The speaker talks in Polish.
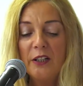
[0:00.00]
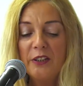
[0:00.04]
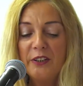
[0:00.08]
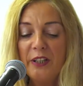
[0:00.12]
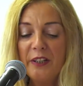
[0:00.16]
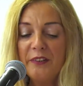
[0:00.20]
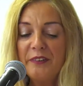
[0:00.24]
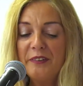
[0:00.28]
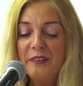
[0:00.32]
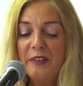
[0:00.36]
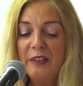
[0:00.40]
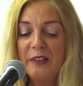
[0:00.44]

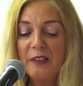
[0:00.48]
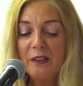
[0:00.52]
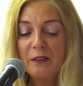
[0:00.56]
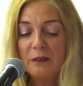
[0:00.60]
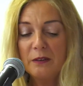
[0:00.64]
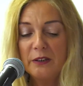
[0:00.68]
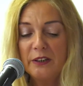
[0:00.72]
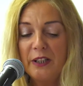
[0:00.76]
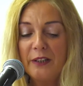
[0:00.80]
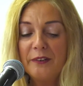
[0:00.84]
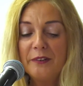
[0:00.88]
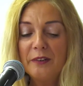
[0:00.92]

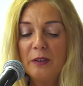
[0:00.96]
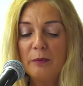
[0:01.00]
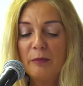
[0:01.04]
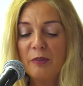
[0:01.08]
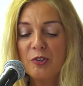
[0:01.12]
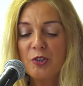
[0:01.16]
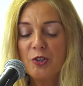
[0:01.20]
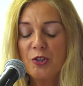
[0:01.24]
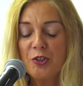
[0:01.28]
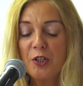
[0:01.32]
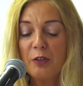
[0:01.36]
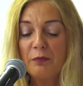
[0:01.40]
Jednych,
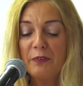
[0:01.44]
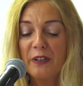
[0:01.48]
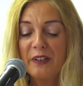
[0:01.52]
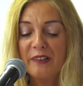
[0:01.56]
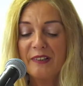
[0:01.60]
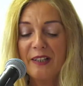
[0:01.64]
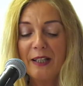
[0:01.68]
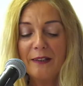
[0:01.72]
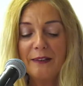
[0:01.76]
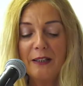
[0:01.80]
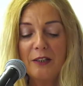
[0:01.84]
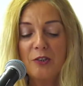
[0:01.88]
jednym z
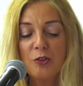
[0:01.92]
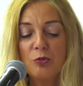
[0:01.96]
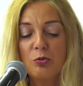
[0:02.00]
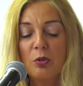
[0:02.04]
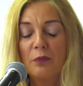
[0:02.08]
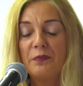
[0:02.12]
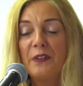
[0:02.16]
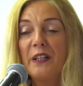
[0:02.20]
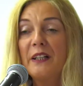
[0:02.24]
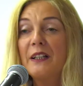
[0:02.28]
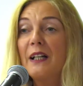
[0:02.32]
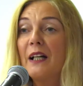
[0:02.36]
życiowych zadań
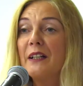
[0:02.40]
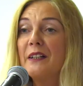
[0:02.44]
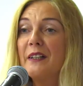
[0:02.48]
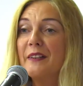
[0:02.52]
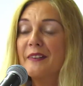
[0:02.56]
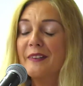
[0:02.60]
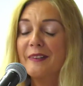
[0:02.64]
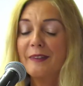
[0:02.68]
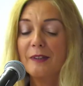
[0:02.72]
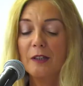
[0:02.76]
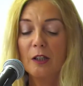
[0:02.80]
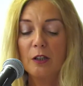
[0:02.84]
człowieka
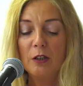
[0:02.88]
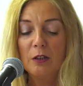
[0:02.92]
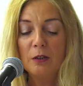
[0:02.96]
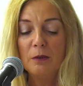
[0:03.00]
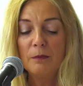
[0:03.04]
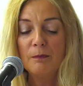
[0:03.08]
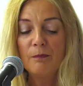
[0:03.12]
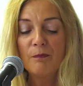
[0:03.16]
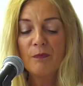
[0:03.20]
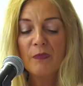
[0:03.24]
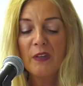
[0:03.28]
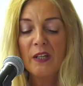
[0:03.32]
jest
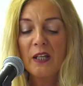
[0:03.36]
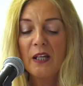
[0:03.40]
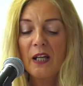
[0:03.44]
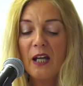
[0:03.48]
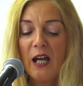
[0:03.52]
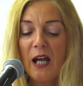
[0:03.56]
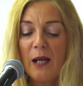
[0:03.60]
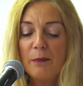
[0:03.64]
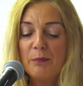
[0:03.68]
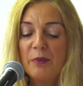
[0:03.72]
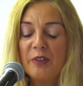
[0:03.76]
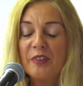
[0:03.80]
to,
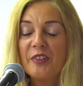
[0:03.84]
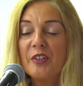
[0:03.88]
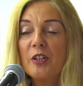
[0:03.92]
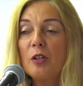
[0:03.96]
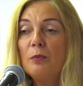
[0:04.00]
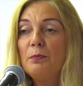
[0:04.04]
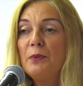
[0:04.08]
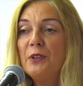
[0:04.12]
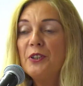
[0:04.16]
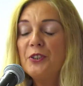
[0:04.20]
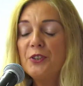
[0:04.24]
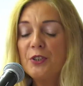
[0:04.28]
aby
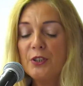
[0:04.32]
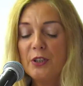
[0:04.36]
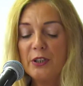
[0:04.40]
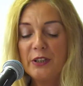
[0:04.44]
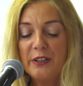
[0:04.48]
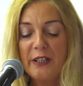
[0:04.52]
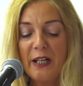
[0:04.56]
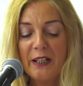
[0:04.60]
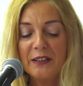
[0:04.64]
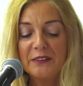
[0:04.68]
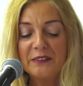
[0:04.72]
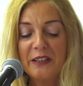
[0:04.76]
zrobić
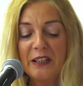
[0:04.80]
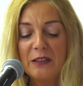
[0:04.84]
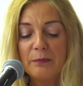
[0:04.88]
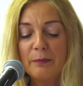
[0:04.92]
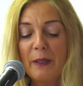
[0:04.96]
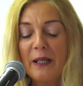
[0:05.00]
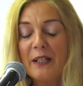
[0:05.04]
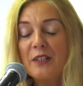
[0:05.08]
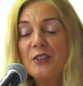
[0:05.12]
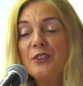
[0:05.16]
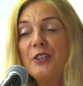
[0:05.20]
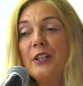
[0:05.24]
jak
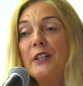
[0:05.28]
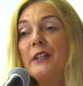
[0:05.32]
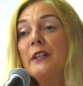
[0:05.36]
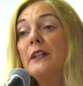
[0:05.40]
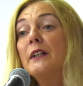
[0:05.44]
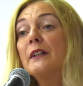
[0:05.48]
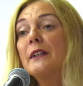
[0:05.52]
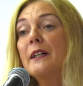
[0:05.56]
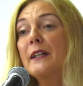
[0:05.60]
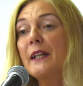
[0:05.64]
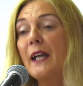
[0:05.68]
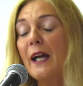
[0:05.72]

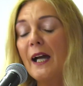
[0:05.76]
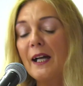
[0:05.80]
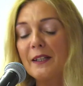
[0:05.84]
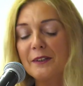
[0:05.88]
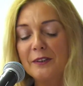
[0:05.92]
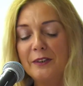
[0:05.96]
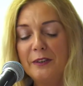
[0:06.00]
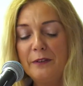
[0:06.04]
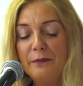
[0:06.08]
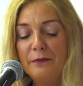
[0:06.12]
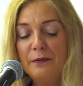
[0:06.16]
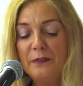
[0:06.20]
najbardziej
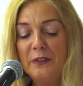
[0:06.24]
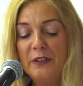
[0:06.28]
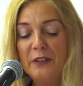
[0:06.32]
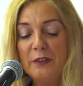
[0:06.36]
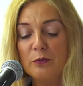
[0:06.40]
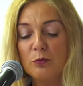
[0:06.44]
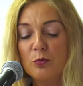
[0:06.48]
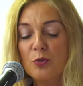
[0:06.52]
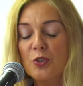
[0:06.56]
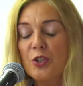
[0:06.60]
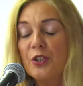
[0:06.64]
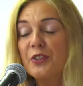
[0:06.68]

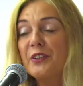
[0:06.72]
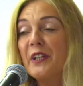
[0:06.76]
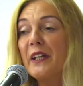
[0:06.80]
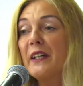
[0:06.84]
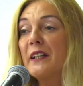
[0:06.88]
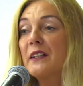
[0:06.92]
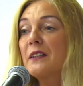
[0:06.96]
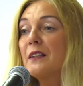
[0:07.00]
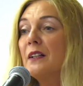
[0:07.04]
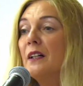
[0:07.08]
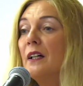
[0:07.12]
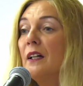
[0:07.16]
kreatywny
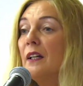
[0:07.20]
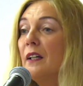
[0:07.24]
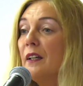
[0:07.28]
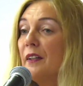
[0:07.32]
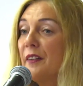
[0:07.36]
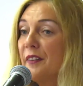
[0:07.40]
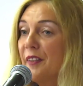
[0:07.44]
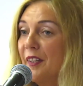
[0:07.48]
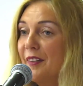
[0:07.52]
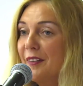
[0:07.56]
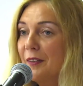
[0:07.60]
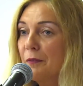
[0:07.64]
użytek
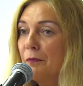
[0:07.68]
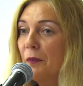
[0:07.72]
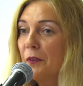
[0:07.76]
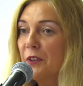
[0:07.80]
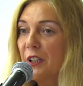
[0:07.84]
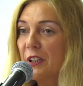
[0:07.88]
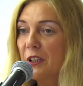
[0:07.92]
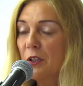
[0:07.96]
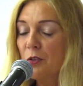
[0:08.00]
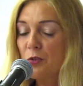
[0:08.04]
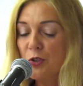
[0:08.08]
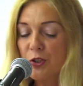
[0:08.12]
ze
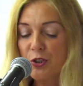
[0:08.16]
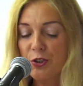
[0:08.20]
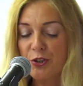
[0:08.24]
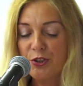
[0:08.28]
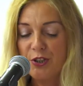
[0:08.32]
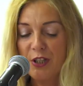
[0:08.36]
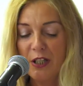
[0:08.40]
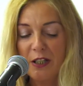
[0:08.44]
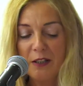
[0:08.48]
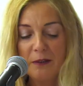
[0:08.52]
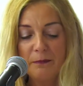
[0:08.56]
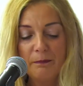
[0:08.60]
swojego
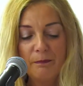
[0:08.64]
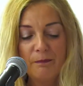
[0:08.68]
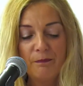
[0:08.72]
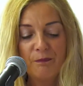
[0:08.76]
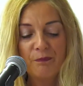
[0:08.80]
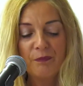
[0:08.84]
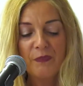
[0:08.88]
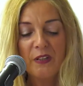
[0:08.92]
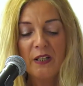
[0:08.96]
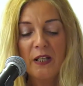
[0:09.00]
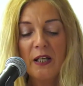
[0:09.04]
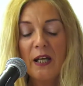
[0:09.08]
życia.
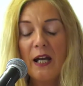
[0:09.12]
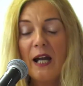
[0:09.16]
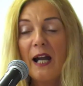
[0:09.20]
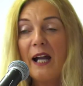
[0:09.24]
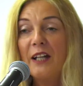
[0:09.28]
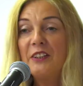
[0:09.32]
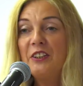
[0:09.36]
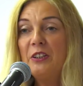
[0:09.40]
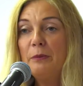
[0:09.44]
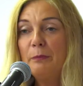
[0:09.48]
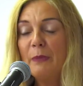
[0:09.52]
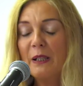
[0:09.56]

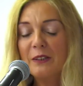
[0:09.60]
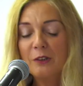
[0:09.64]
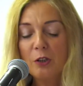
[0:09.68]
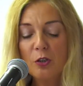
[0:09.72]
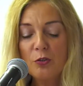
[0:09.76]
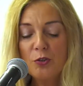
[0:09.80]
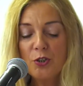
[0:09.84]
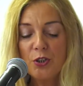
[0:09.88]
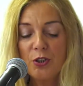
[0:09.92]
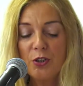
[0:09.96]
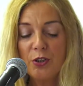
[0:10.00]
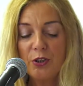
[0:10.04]

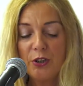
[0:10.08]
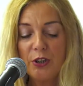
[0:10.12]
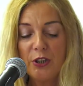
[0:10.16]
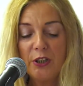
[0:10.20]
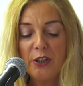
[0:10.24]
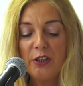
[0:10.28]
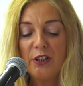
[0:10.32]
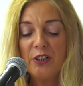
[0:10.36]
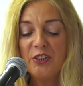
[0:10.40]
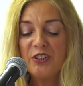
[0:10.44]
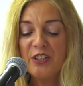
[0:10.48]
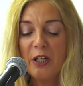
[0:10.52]
Animatorzy
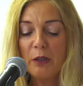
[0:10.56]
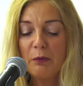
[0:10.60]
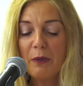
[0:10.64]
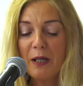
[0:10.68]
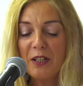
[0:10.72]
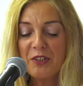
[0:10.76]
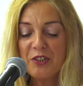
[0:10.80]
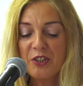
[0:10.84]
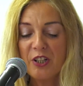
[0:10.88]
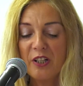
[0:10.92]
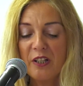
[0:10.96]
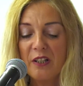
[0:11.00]
i
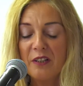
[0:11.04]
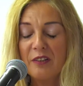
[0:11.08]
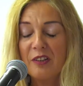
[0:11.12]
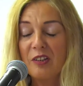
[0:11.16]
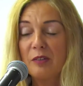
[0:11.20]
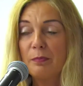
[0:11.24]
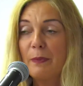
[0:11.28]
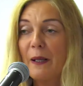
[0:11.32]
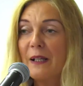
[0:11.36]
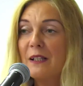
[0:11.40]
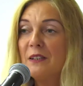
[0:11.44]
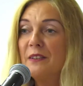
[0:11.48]
działacze
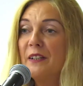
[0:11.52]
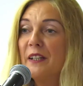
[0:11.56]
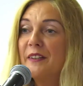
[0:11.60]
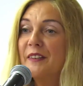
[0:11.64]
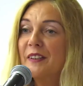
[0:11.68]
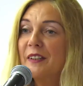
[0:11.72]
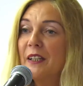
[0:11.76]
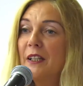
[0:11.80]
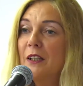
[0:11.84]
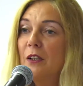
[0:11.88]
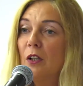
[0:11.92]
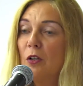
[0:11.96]
z
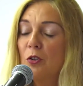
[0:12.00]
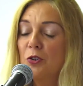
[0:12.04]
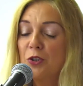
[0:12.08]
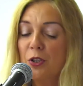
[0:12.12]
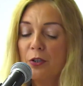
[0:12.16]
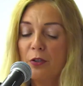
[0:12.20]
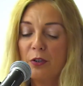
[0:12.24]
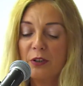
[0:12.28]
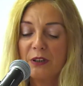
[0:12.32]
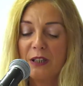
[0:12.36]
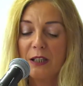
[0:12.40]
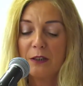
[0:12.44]
Barlineckiego
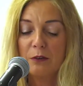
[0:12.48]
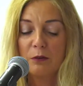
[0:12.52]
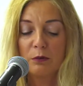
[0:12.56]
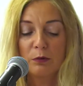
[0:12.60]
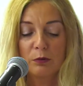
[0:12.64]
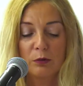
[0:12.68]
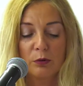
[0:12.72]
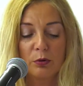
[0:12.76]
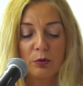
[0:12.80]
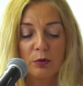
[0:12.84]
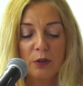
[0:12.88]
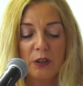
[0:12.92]
Ośrodka
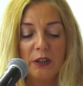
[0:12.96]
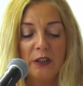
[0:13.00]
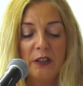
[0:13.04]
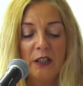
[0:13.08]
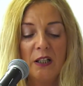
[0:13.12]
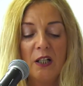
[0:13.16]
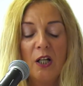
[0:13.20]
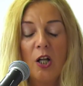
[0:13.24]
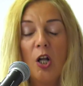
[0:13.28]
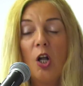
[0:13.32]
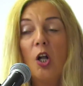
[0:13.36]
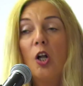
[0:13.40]
Kultury
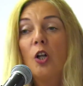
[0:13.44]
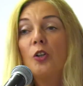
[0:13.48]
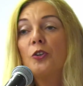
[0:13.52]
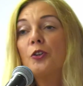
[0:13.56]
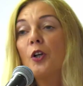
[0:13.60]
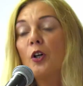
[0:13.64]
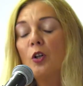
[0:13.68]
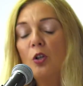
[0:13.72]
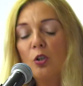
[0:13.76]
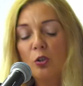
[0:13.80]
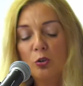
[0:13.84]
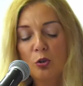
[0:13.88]

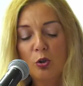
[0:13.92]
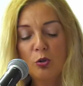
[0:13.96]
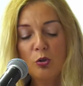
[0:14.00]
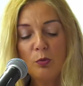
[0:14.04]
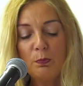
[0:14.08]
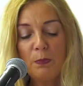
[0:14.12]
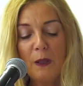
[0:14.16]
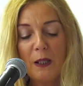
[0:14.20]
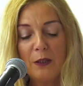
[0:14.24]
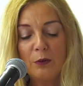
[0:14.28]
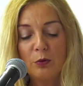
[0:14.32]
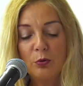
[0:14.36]
to
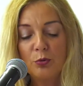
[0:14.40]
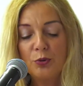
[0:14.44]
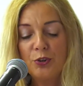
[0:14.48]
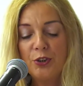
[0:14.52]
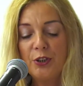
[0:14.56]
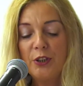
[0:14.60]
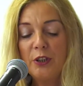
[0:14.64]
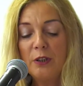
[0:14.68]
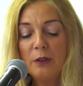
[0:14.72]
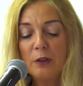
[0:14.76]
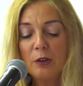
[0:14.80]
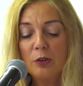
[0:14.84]
grupa
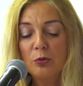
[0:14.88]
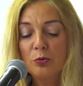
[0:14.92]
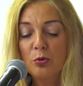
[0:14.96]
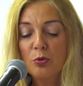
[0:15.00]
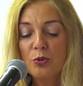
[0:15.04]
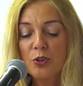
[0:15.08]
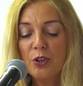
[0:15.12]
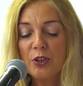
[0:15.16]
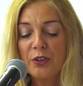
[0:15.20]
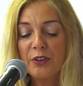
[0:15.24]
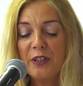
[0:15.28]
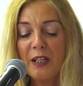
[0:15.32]
ludzi,
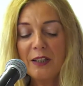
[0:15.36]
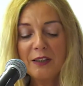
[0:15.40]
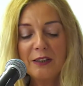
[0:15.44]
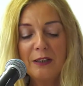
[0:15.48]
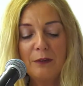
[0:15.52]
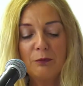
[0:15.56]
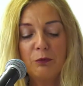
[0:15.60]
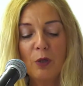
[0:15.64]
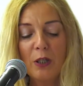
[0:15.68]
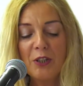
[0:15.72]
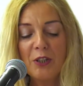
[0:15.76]
którzy taki